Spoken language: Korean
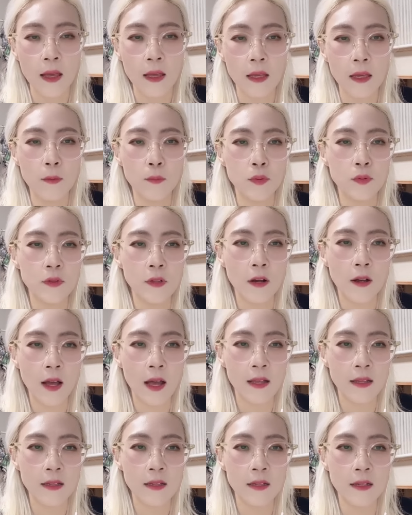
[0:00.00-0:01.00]
이
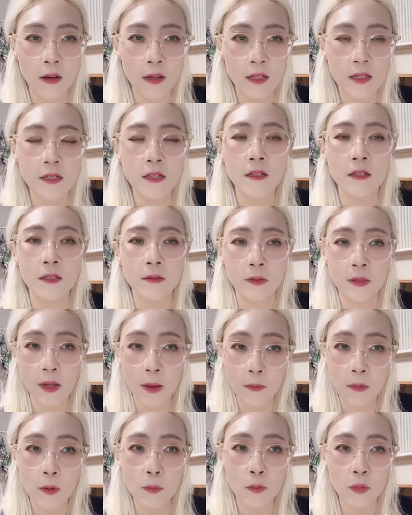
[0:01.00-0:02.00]
분석가는
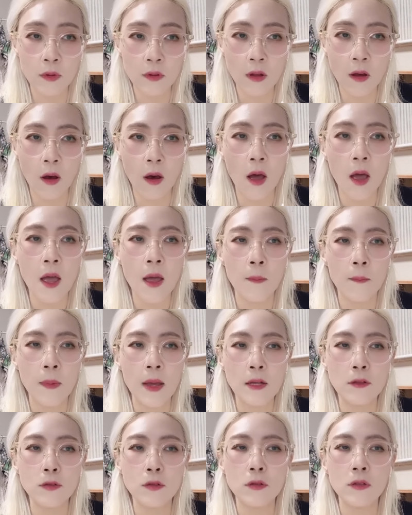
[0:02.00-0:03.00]
2023년부터
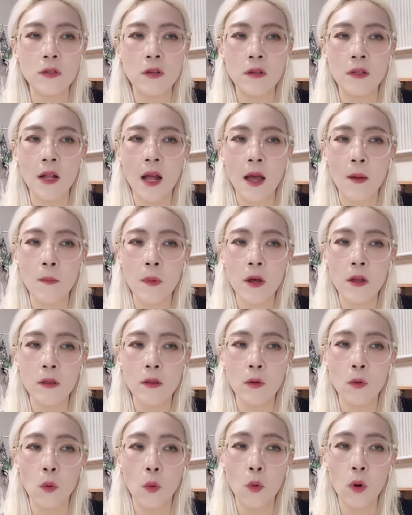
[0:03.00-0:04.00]
매수 의견을
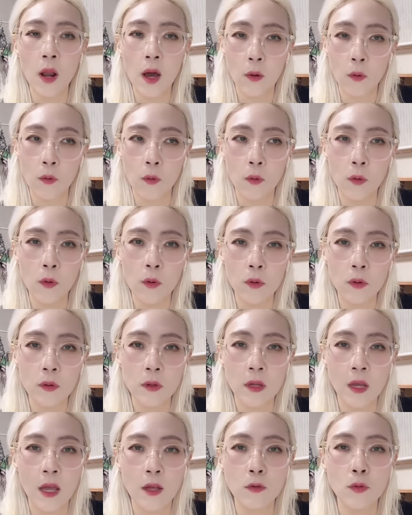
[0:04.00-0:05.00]
하면 올랐고
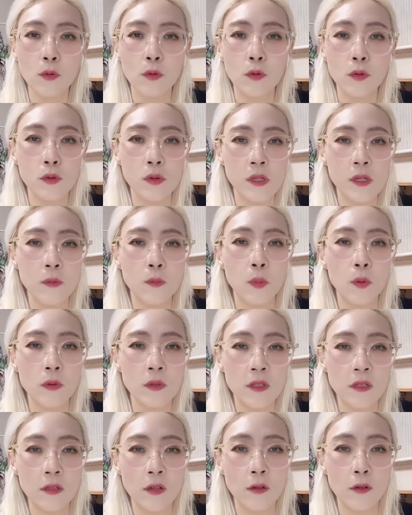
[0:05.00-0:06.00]
계속 유지
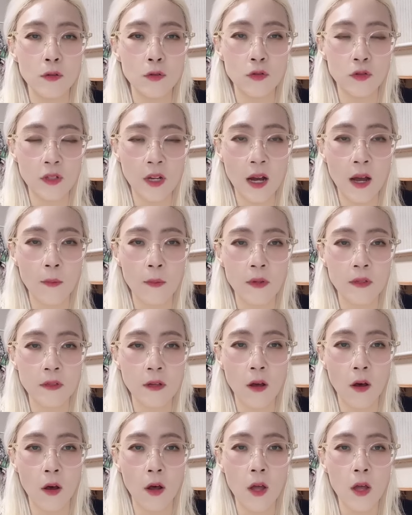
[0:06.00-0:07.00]
포지션을
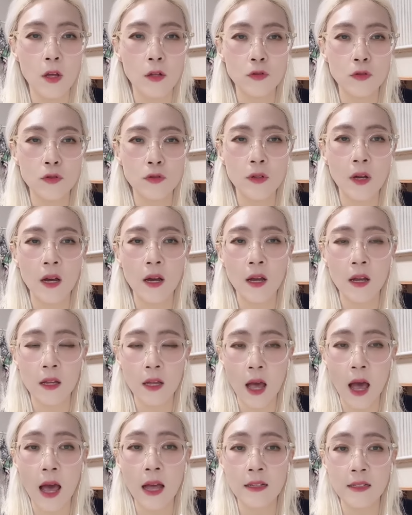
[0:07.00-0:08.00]
주장하면서
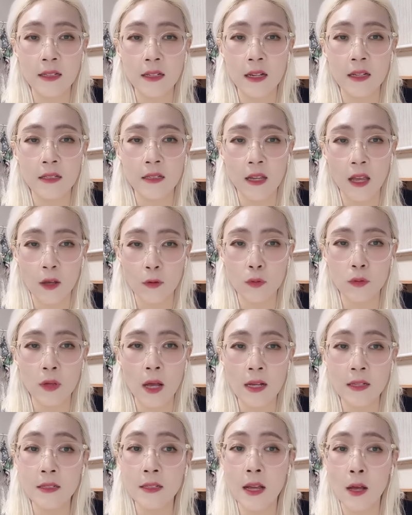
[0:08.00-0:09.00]
주가가 아직까지 계속
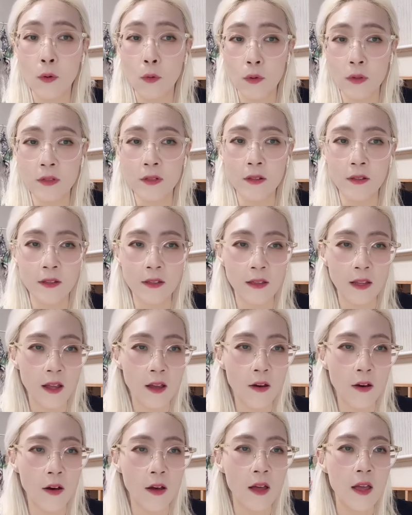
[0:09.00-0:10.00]
상승하고
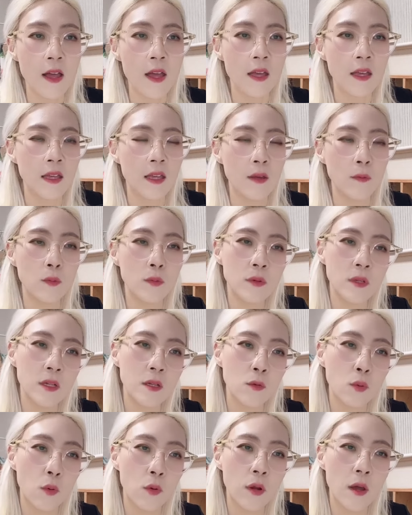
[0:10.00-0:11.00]
있었는데요.
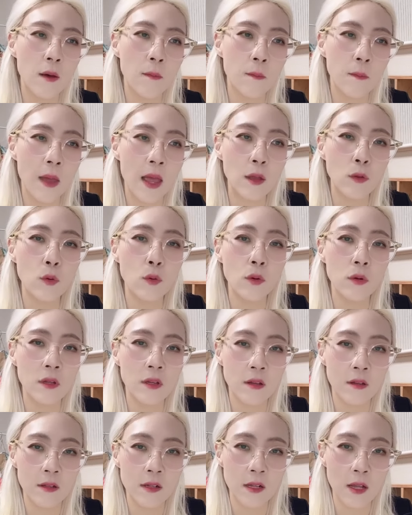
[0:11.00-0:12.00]
이분이 돌연 매도
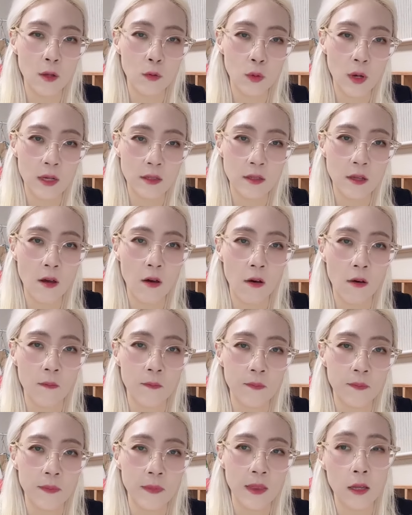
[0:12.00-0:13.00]
의견을 내놓아서
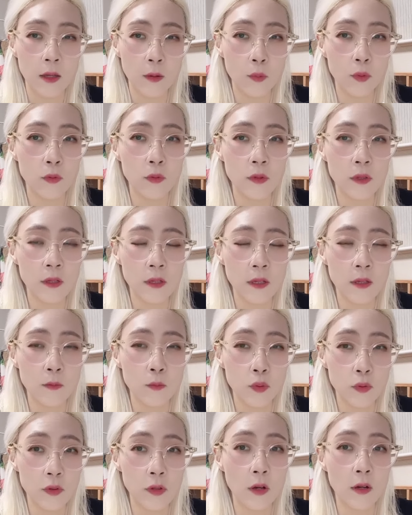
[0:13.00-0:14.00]
이분
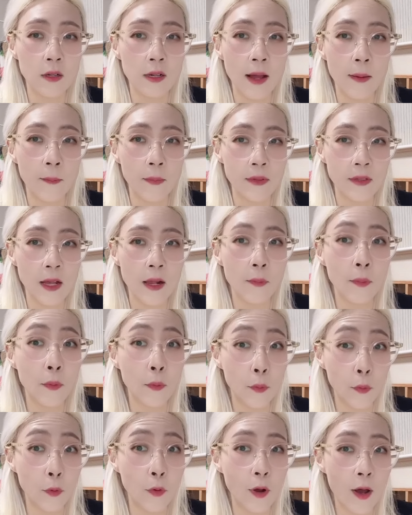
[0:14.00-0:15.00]
분석을 한번
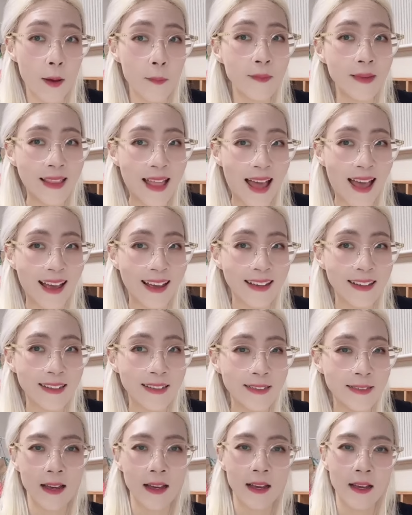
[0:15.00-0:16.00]
살펴보려고 합니다.
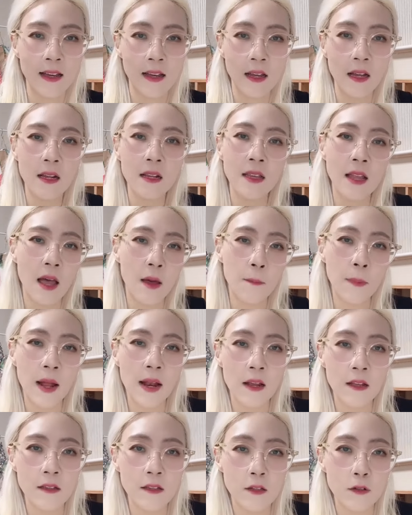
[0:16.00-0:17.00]
일단
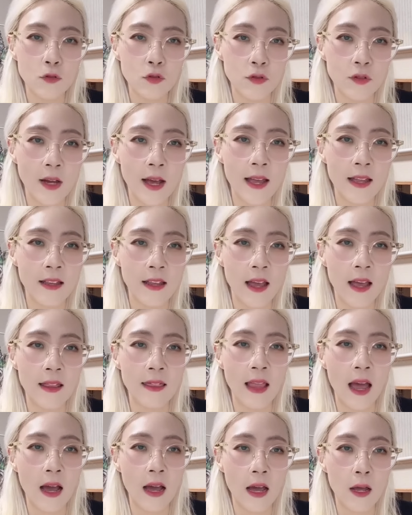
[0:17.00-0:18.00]
팔란티어 주가에
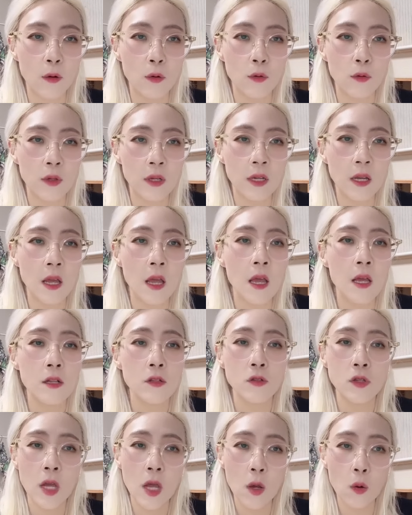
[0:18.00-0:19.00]
대한 낙관론이
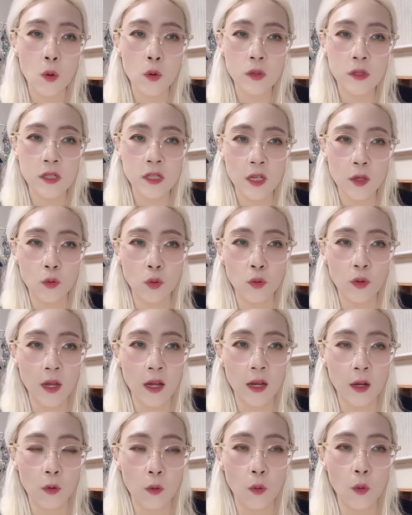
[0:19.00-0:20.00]
최고치에
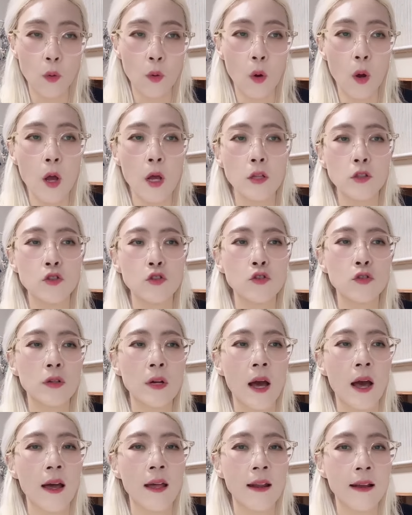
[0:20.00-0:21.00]
도달했고
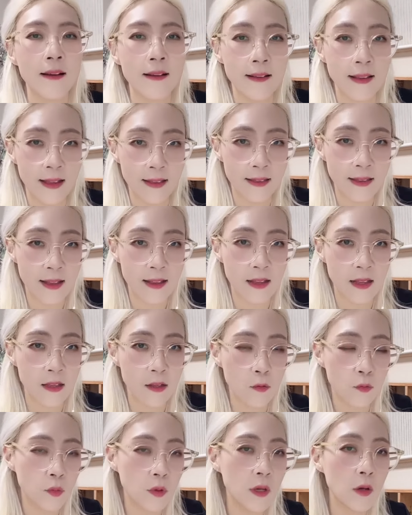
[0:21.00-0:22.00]
주가 하락을
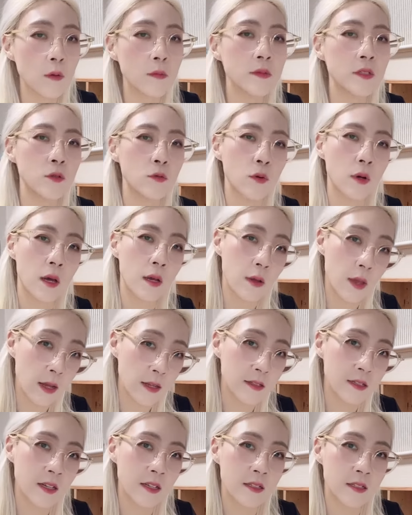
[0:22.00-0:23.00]
나타내는 위험 신호가
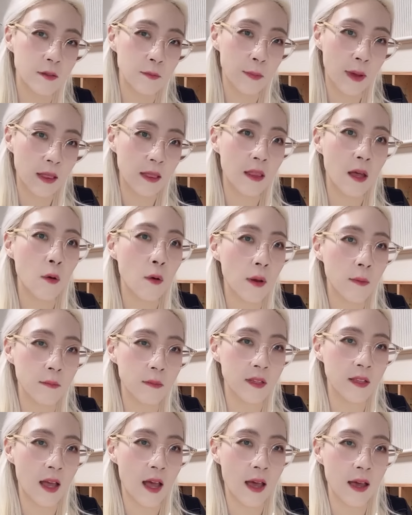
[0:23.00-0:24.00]
굉장히 지금 많다고
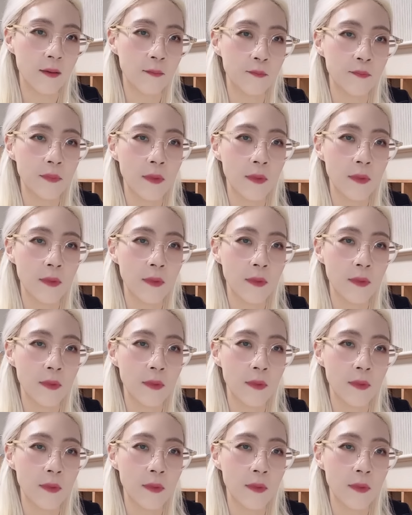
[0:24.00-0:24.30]
합니다.